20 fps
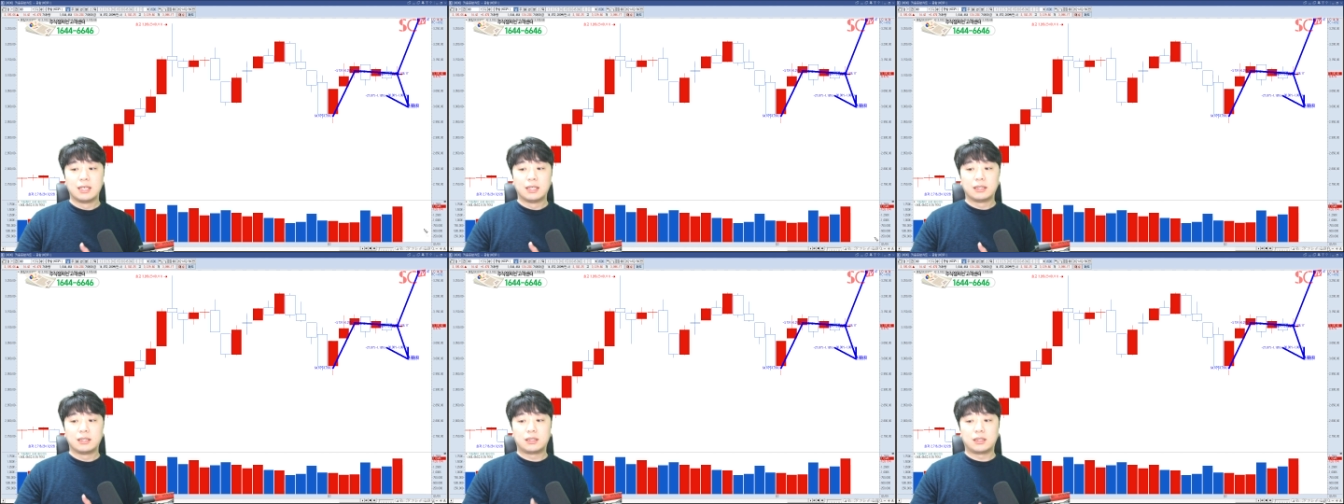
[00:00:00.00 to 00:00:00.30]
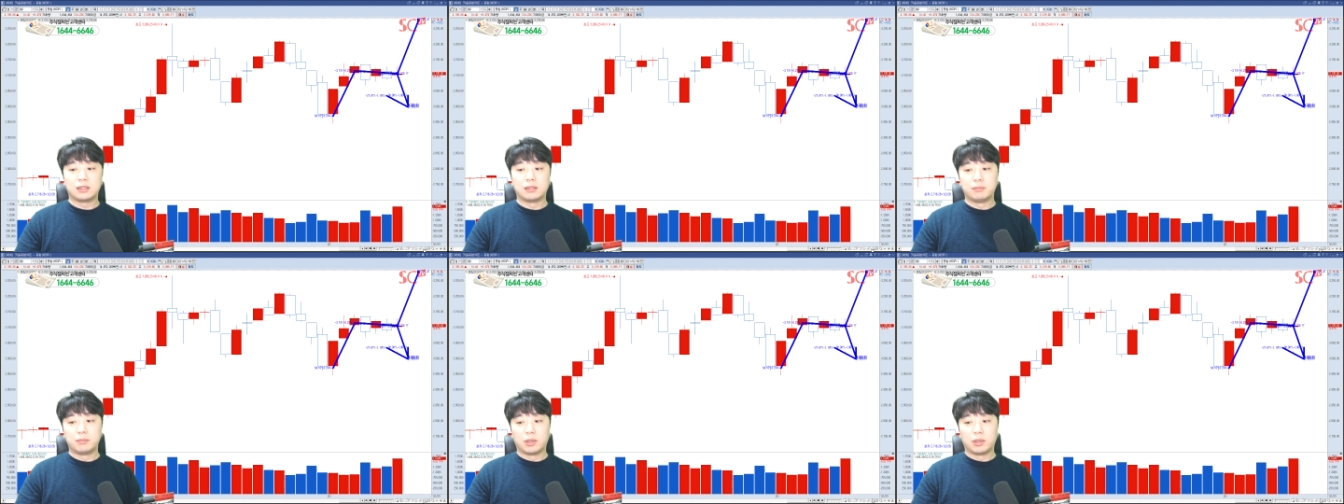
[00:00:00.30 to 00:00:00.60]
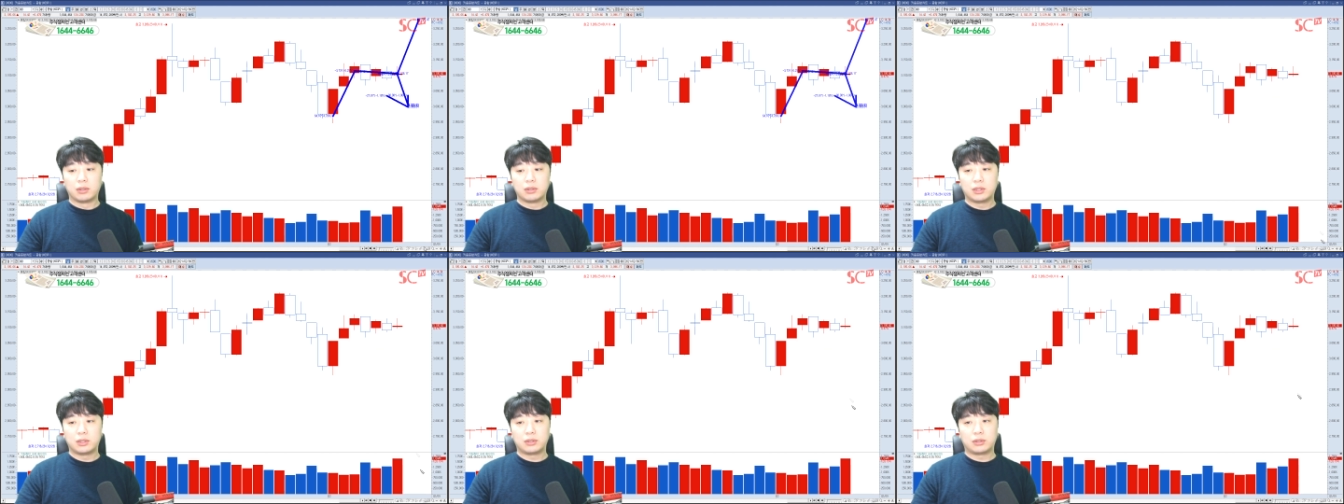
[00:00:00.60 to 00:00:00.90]
지금
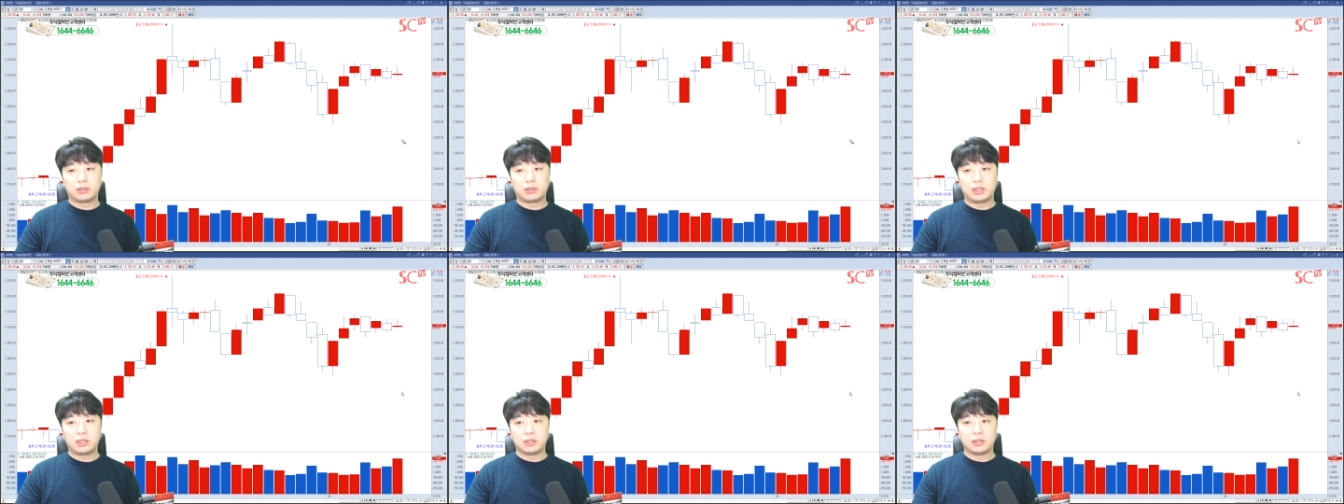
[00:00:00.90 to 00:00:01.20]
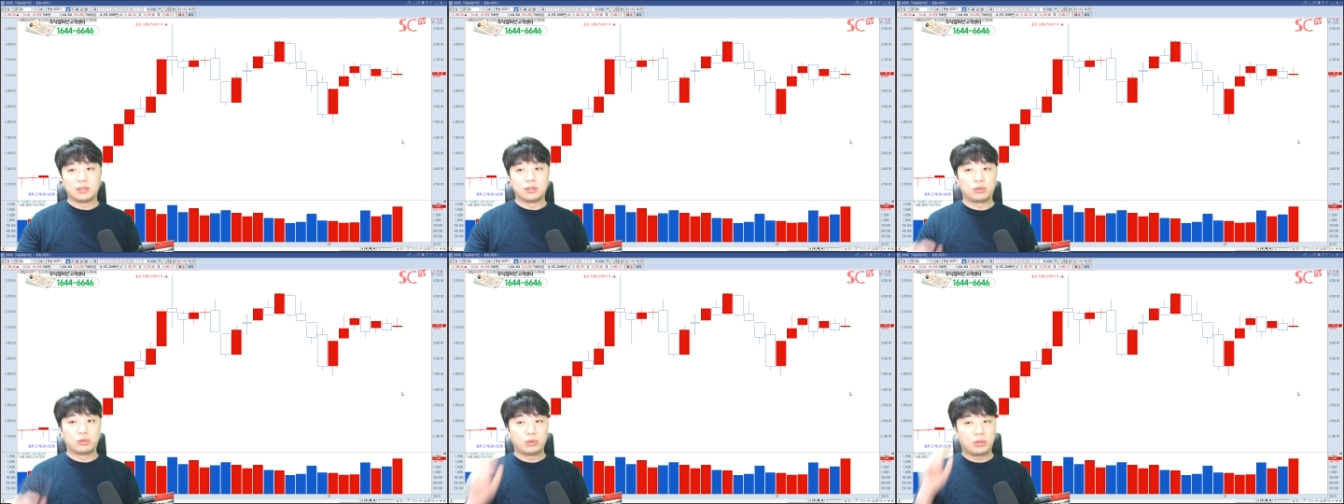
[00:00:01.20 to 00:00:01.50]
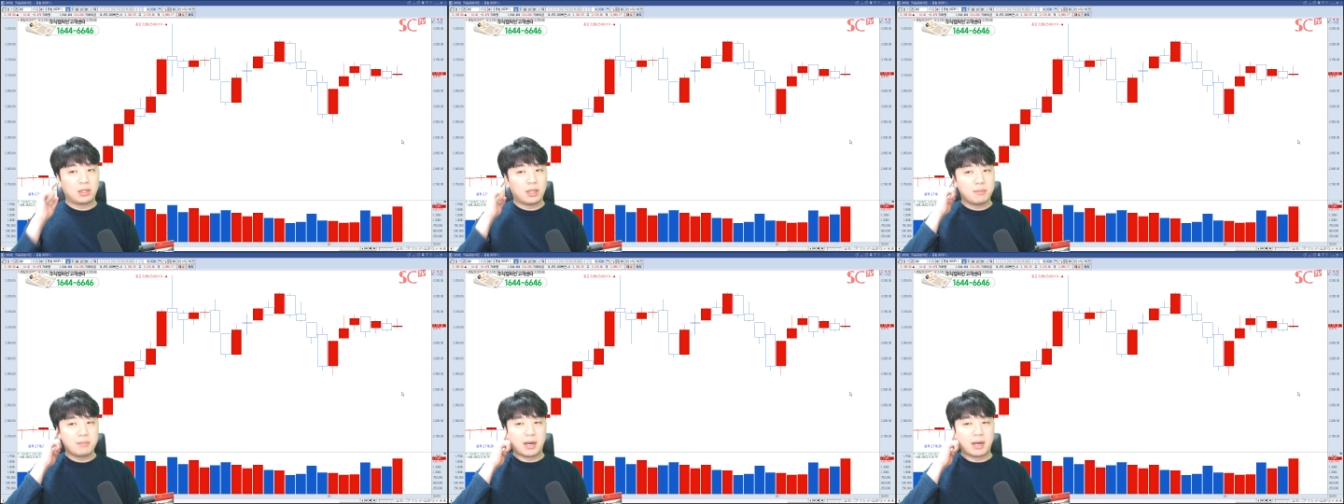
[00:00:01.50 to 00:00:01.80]
명절 전에는
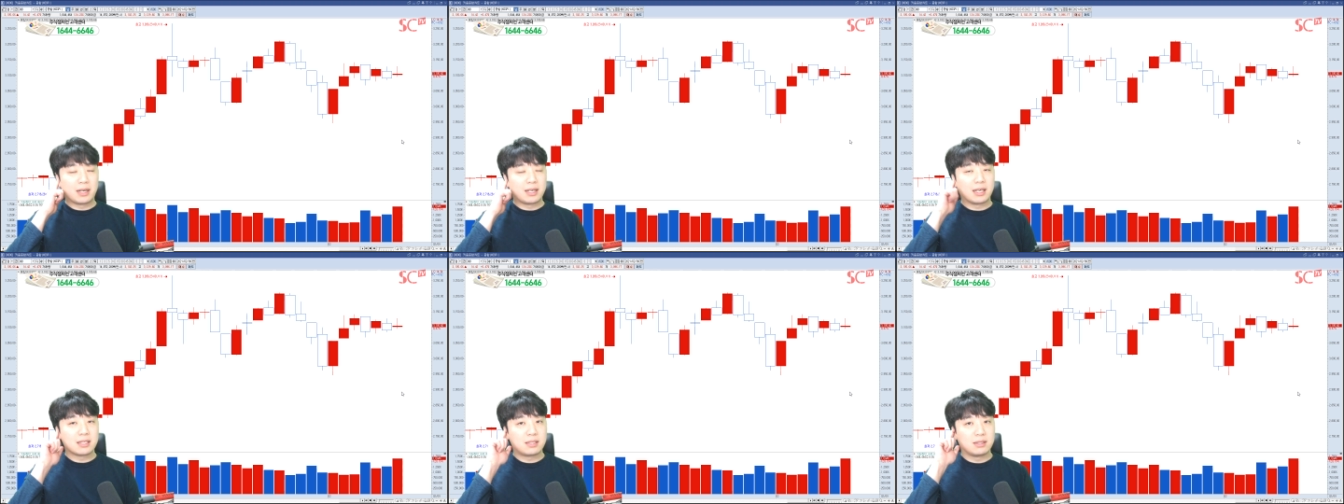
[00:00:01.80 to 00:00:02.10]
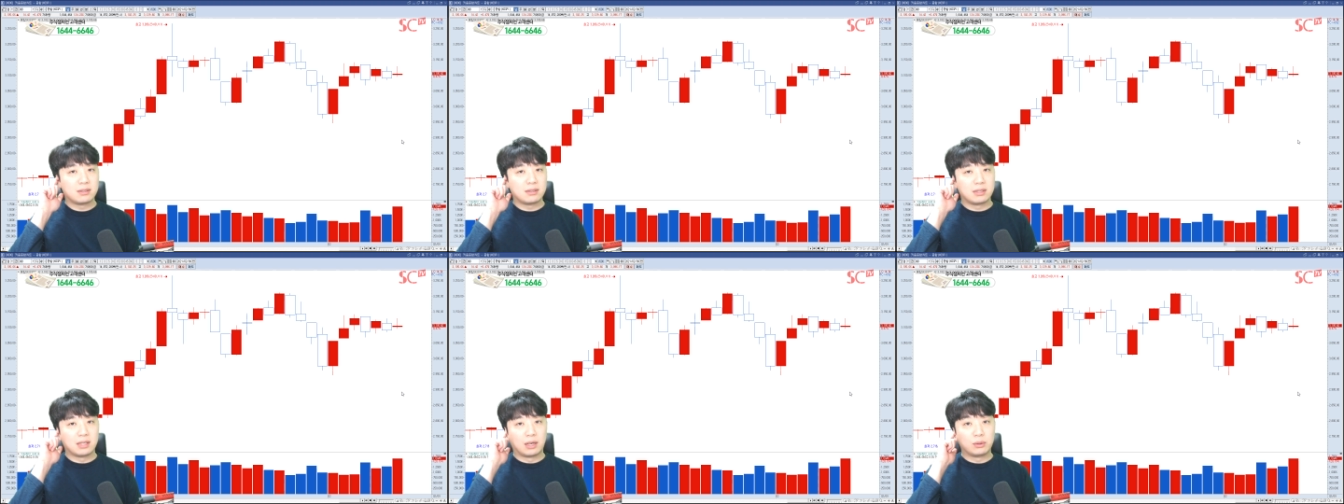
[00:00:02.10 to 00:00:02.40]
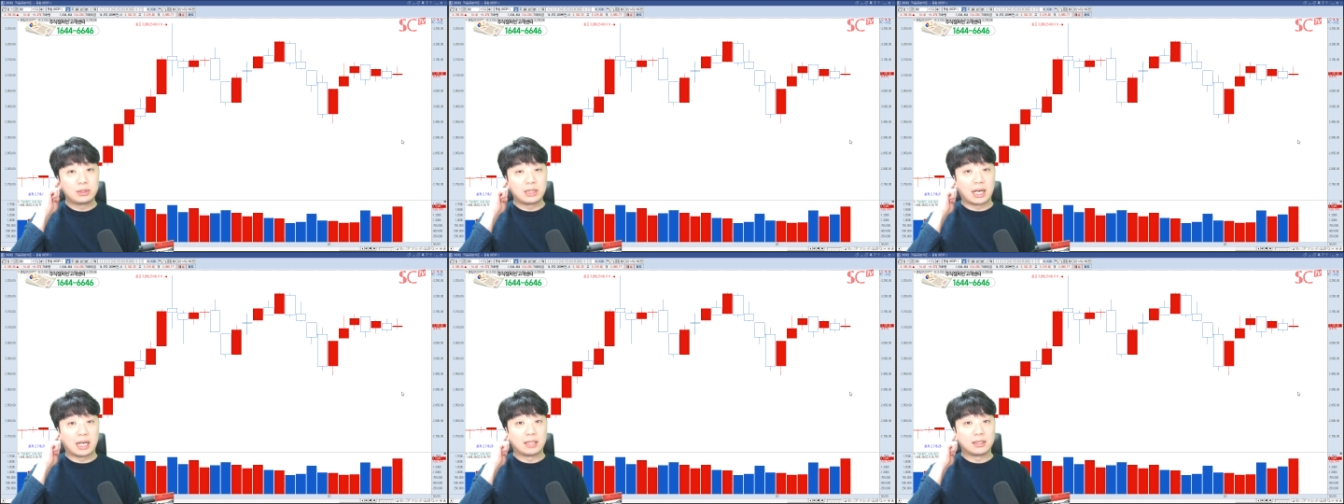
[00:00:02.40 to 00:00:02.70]
뚜렷한 방향성은
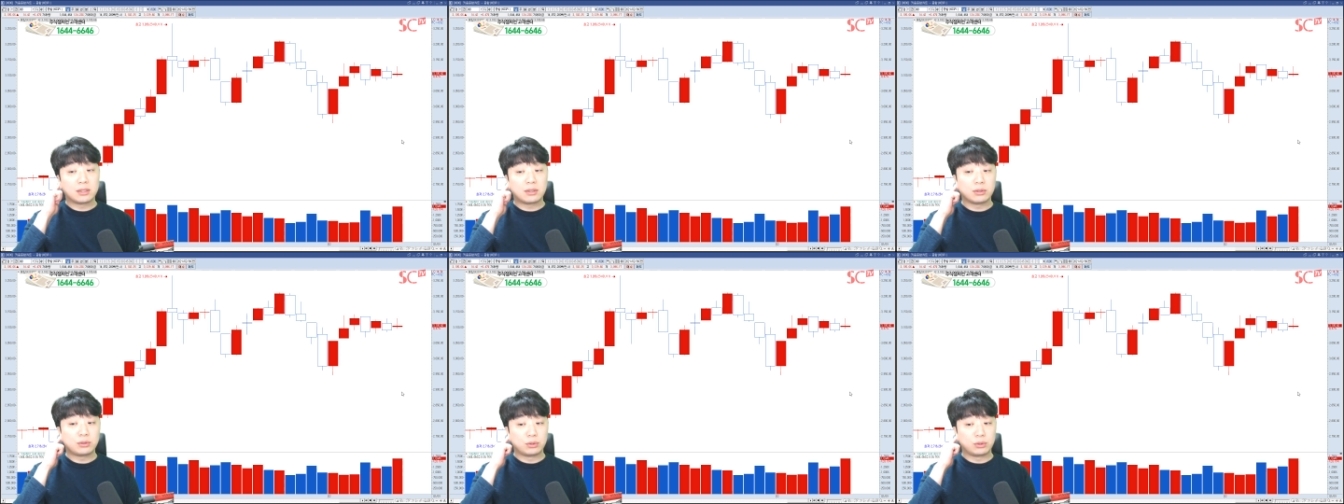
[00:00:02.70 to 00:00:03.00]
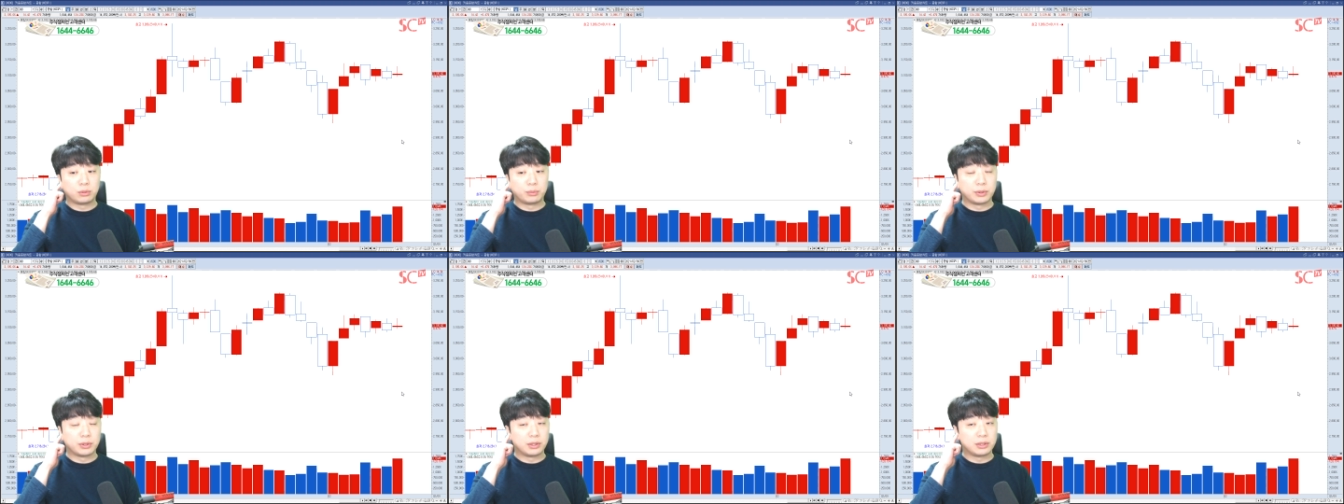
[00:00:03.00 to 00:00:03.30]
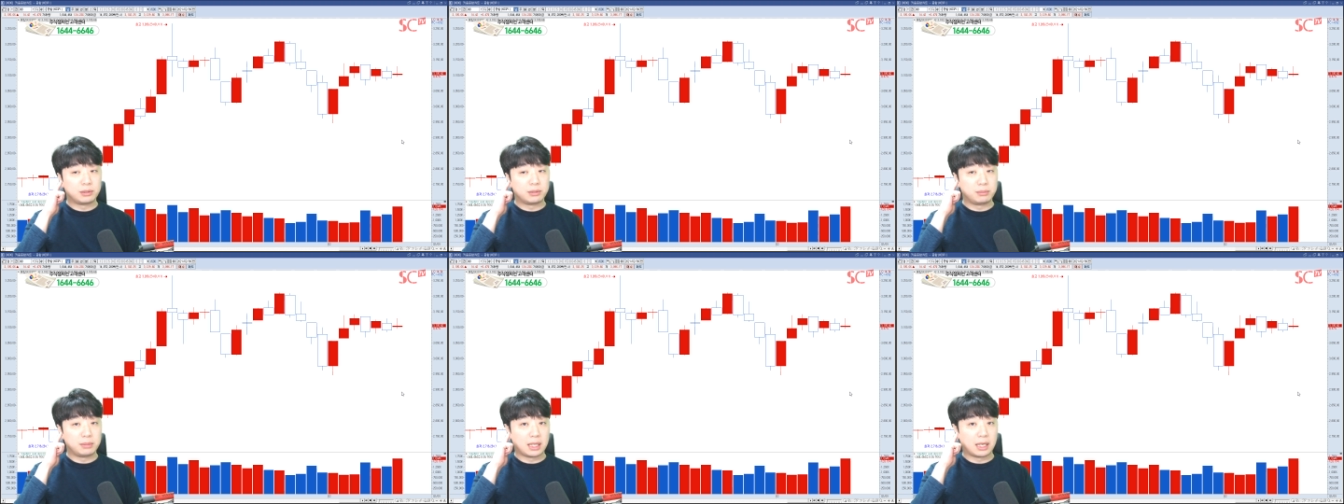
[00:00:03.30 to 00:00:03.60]
나오지 않을 것으로
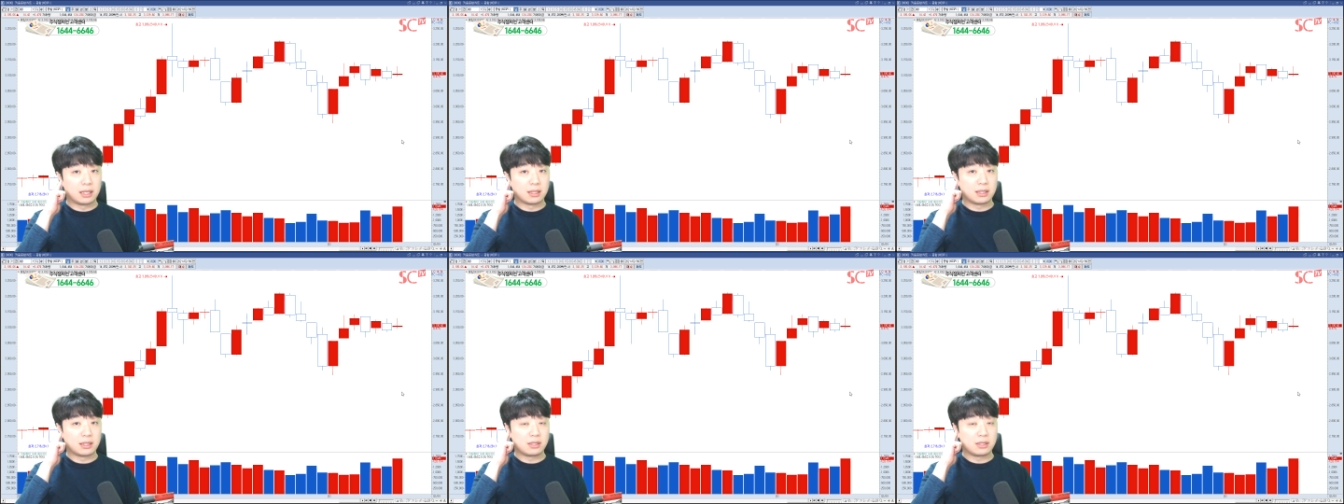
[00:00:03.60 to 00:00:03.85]
보여집니다.